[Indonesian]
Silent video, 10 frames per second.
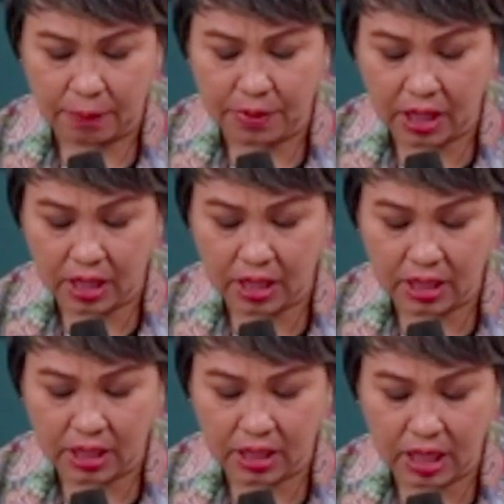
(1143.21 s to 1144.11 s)
tapi
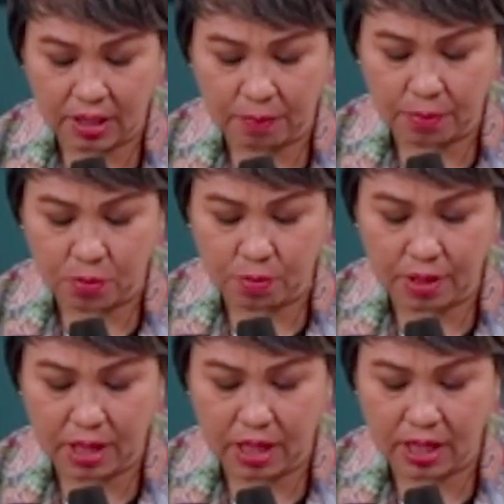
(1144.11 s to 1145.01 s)
karena tidak ada
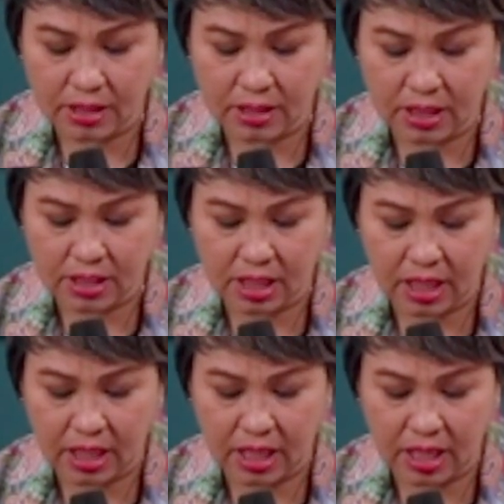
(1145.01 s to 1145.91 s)
perubahan, jadi
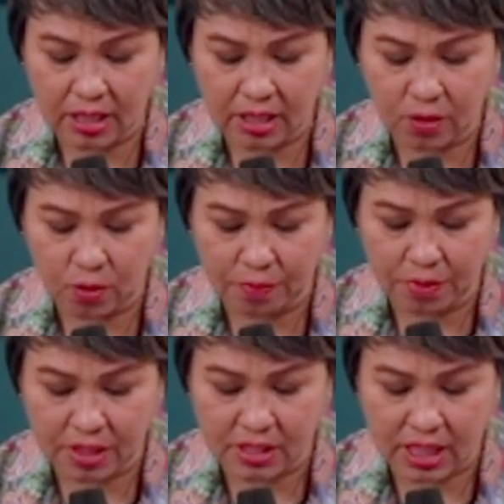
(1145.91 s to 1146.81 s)
saya hanya
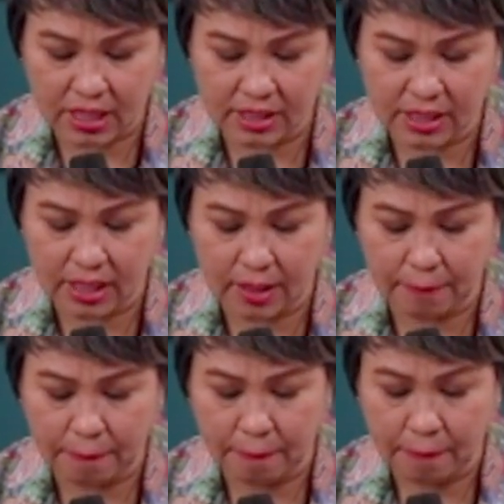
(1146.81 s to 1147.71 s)
kompres
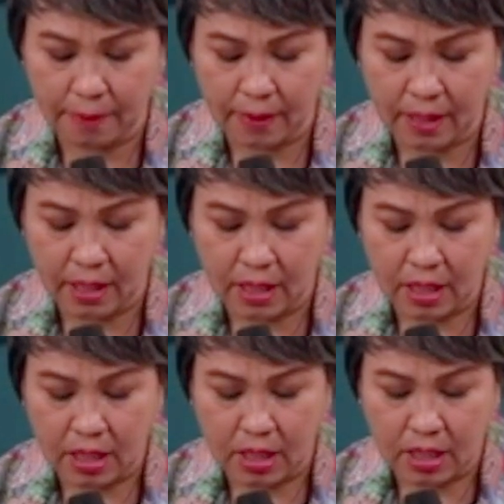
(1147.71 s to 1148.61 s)
saja.
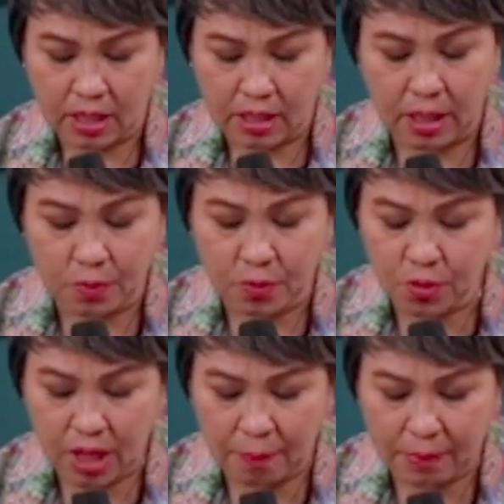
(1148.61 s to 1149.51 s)

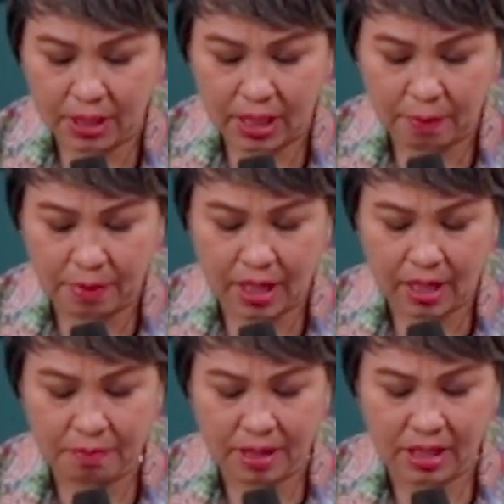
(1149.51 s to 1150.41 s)
Namun
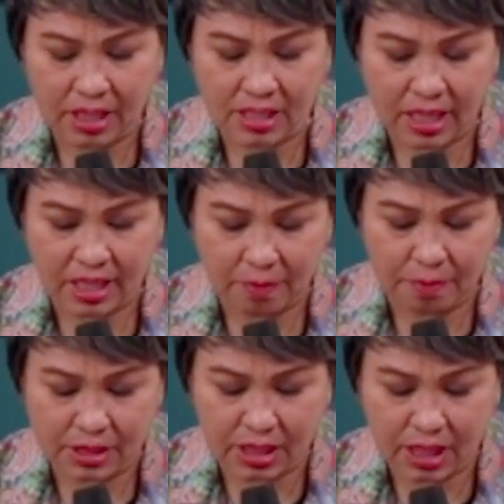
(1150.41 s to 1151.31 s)
lama-kelamaan mata
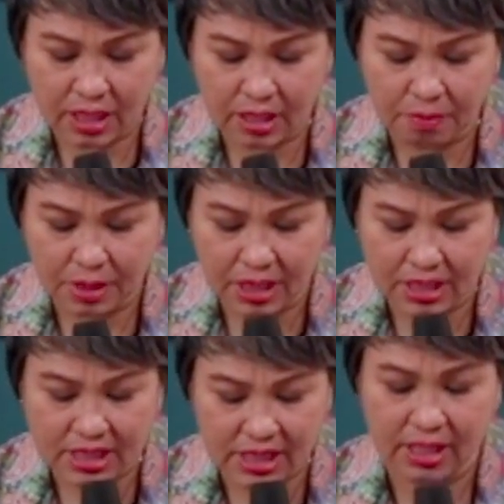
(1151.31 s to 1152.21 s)
saya menjadi
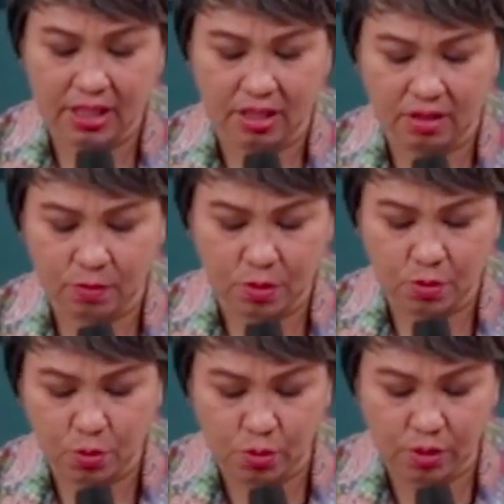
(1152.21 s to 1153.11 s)
mengecil.
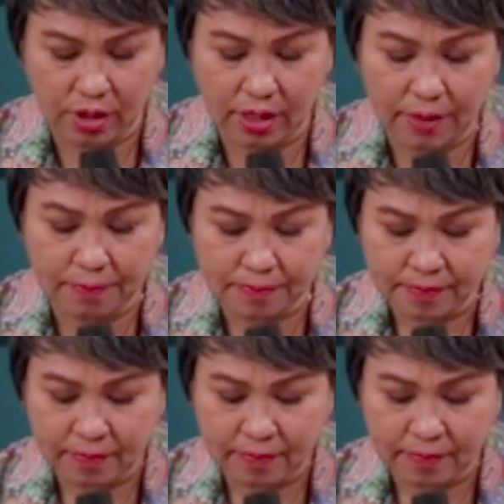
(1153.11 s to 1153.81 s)
Waduh ya.